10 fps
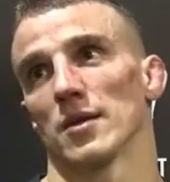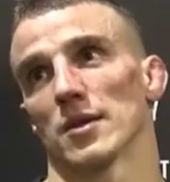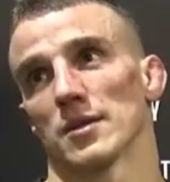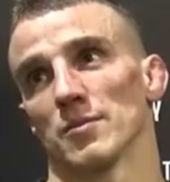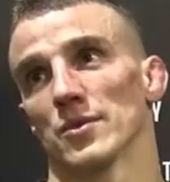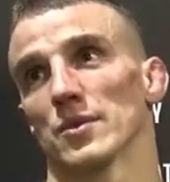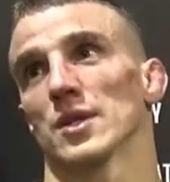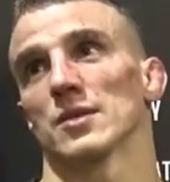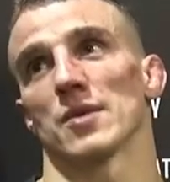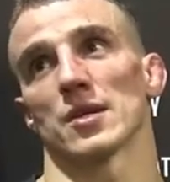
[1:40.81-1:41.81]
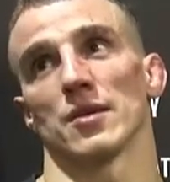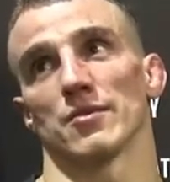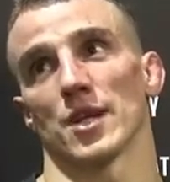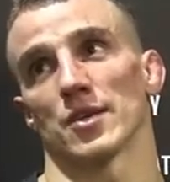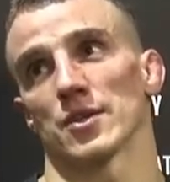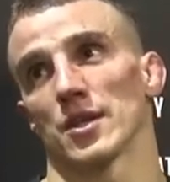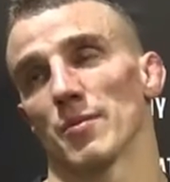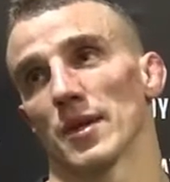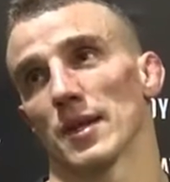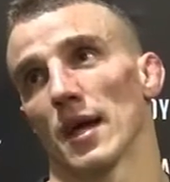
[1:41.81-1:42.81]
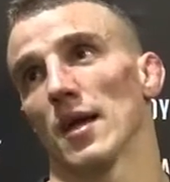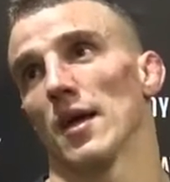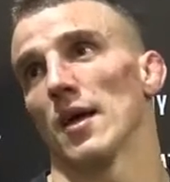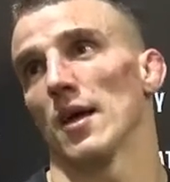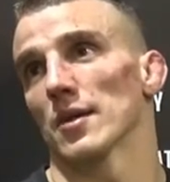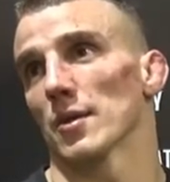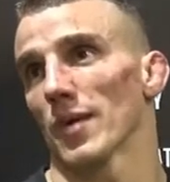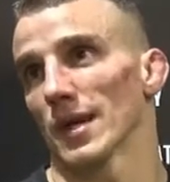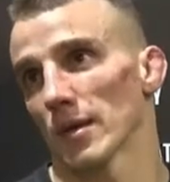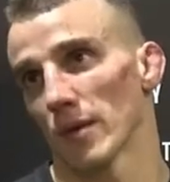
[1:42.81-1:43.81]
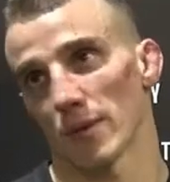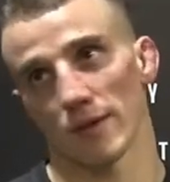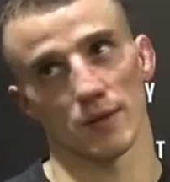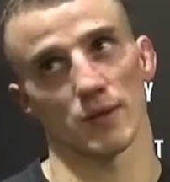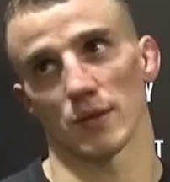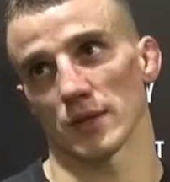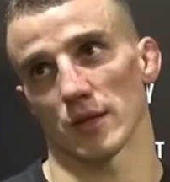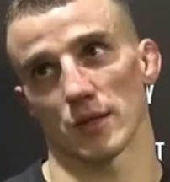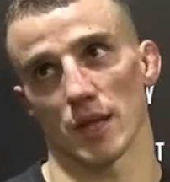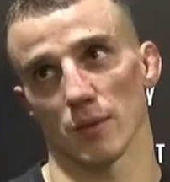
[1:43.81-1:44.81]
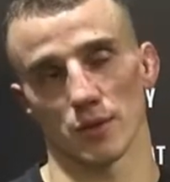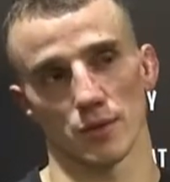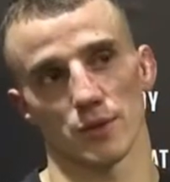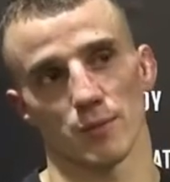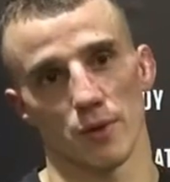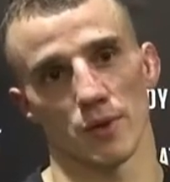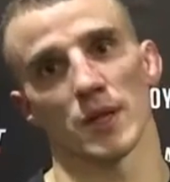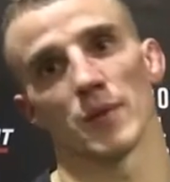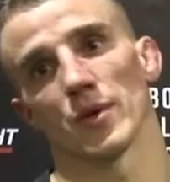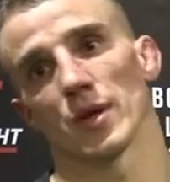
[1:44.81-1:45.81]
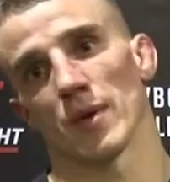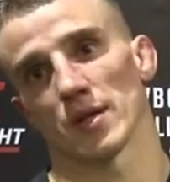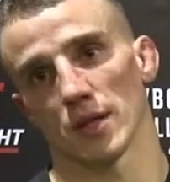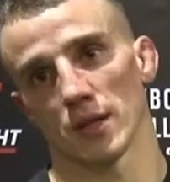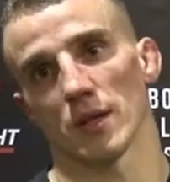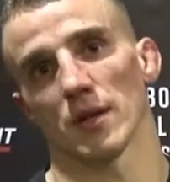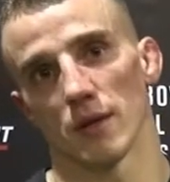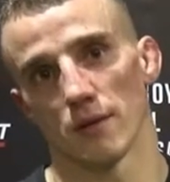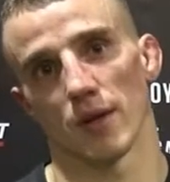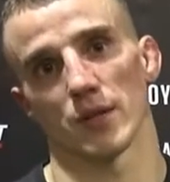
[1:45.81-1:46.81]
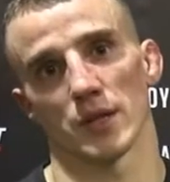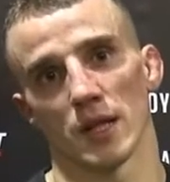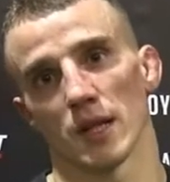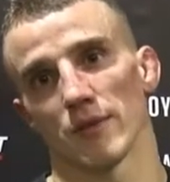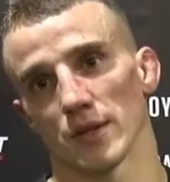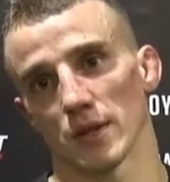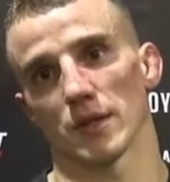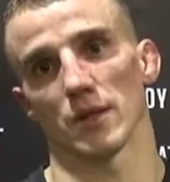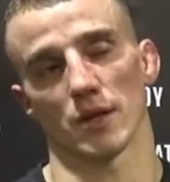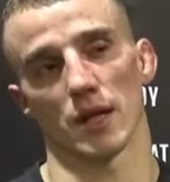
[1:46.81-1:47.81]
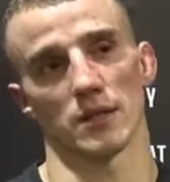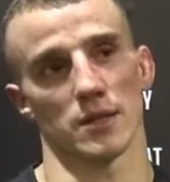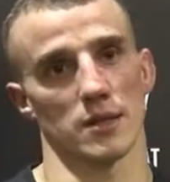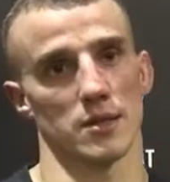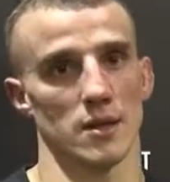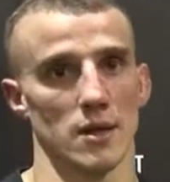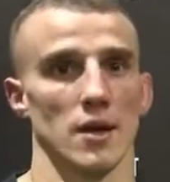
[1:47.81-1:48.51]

Jestem mu niezmiernie wdzięczny i będę to pani to naprawdę do końca życia, bo to jest spełnienie moich marzeń, walczyć na największej organizacji.